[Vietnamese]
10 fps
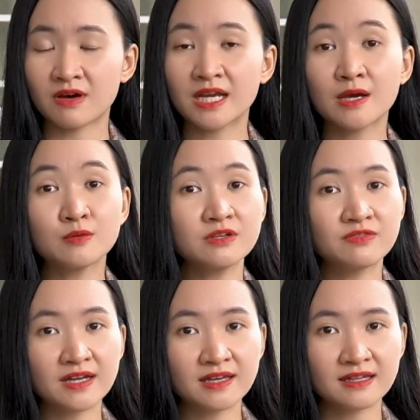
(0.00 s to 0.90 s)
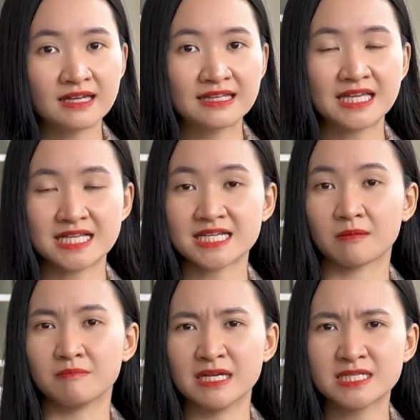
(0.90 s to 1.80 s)
và nếu như vậy á, thì
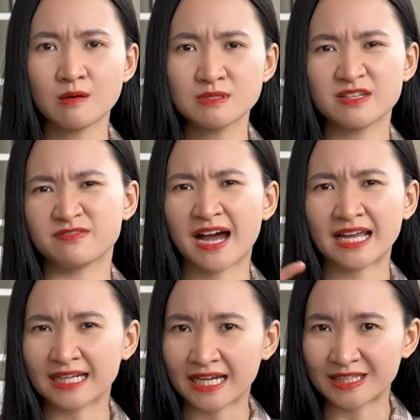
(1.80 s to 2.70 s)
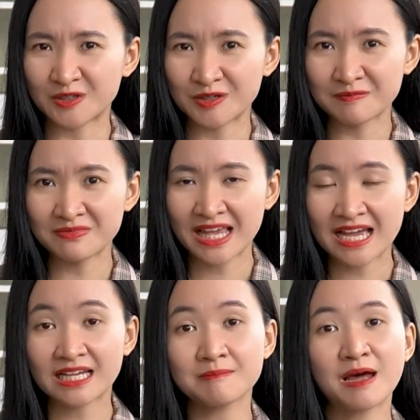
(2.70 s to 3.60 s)
chẳng mấy chốc chỉ vài ngày thôi
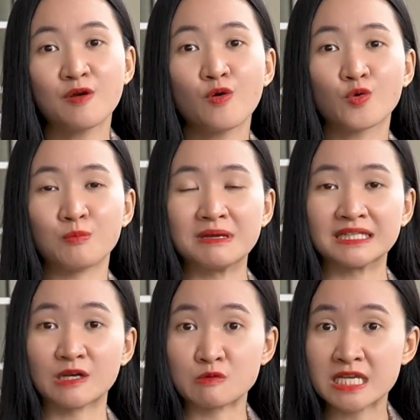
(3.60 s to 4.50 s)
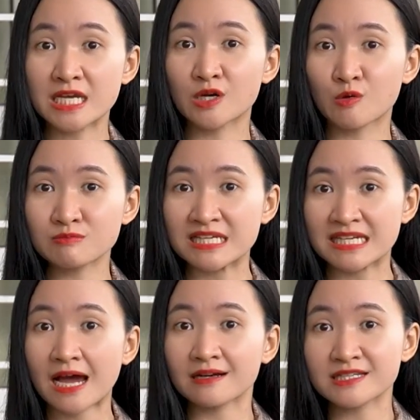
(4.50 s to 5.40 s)
cái ba lô của mình kiểu gì nó cũng sẽ
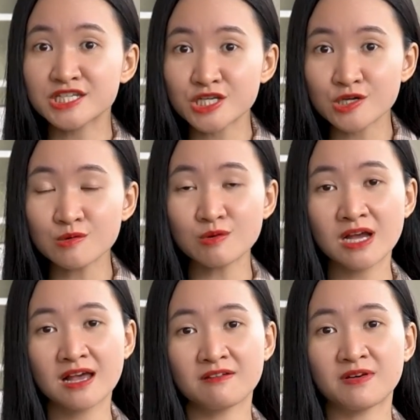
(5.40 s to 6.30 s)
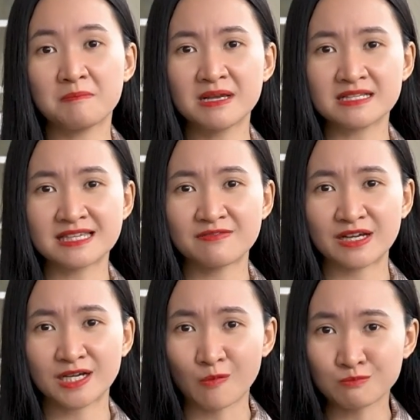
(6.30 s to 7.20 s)
nặng trĩu và mình sẽ
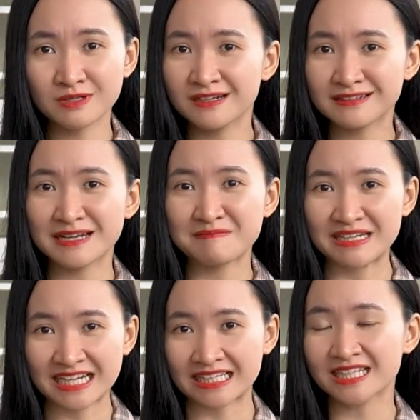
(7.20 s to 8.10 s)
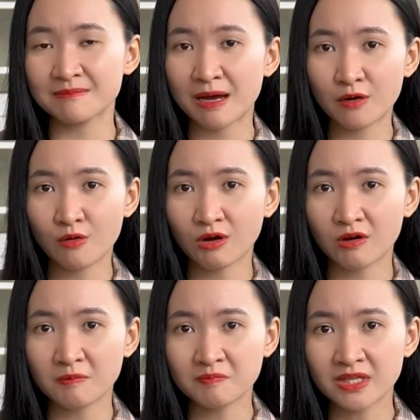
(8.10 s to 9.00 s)
phải còng lưng để mình gánh cái ba lô đó